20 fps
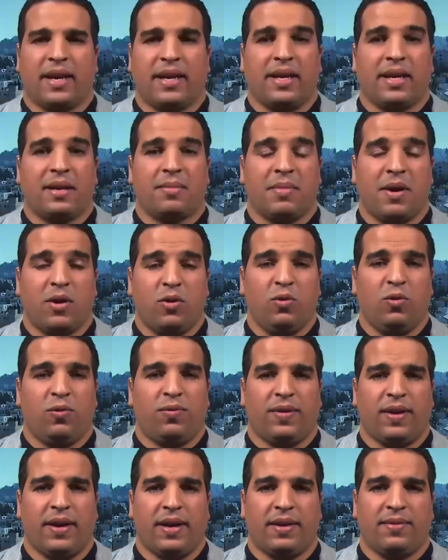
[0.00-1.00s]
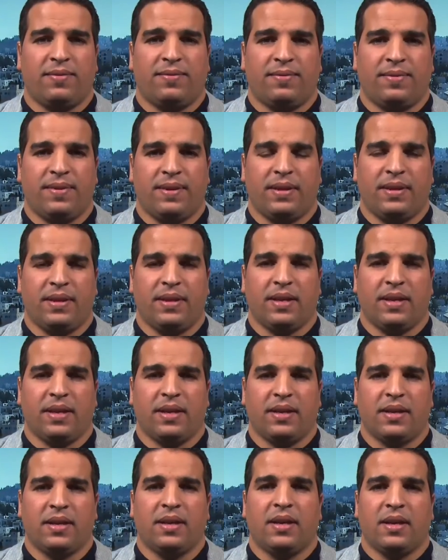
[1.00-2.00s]
غير مألوفة في
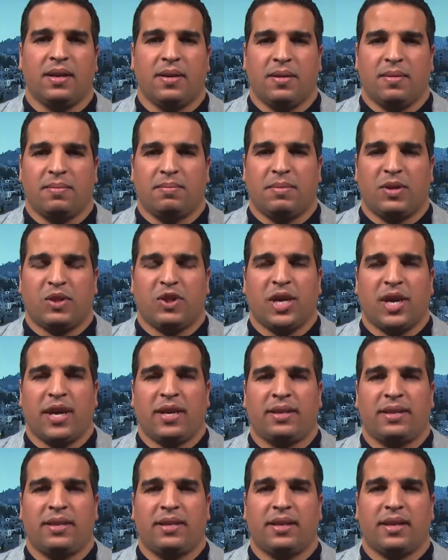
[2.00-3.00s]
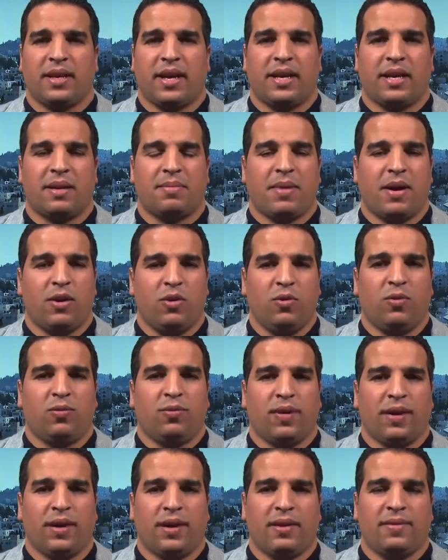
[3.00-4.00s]
مشاهد غير
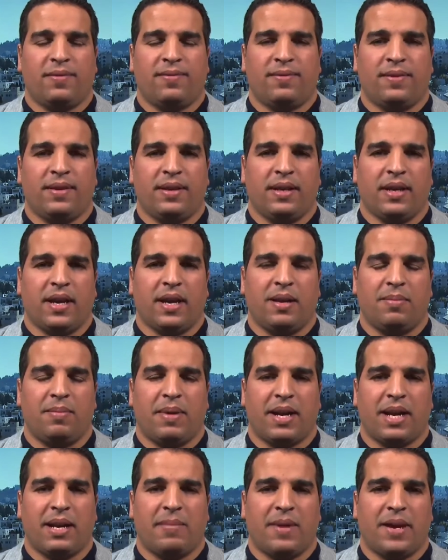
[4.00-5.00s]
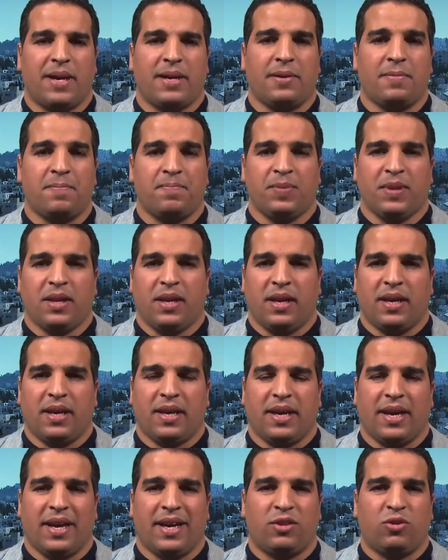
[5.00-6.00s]
مألوفة في البرلمان
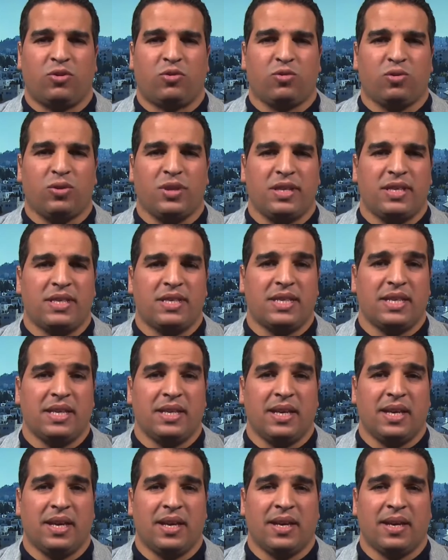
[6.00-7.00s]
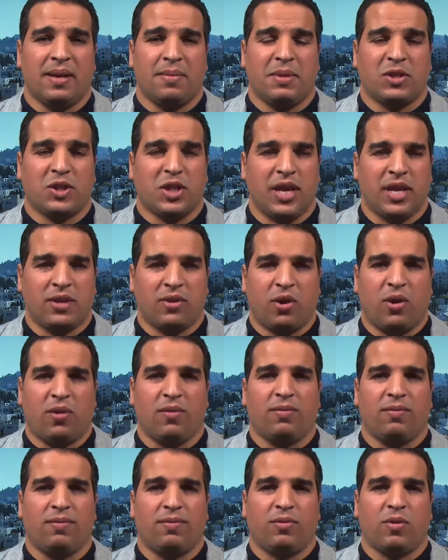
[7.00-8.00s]
آه، التونسي آه، مشاهد
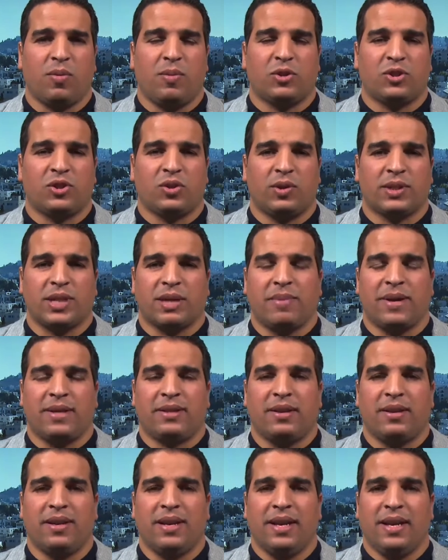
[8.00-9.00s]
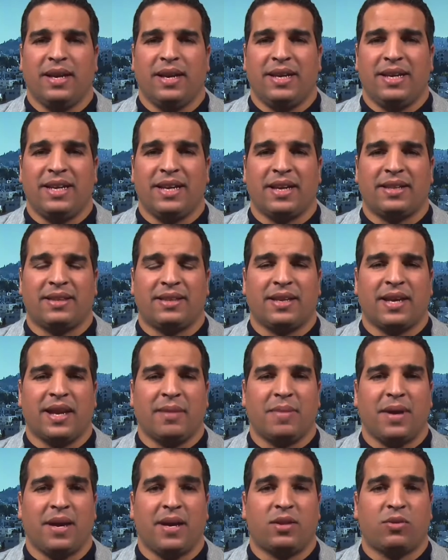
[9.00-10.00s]
عنف وتبادل
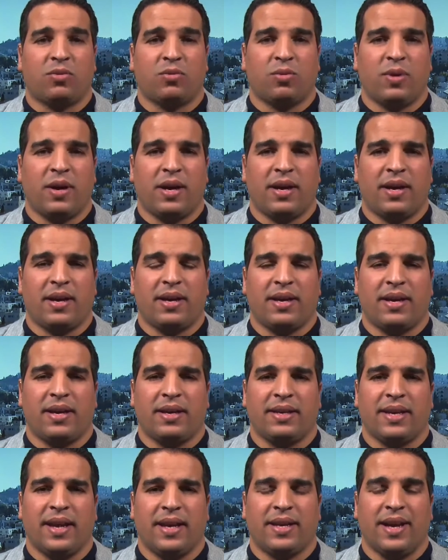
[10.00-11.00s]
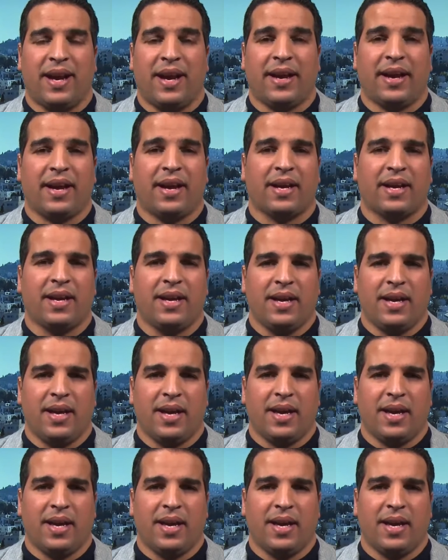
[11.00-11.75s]
لاتهامات ويعني آه، عراك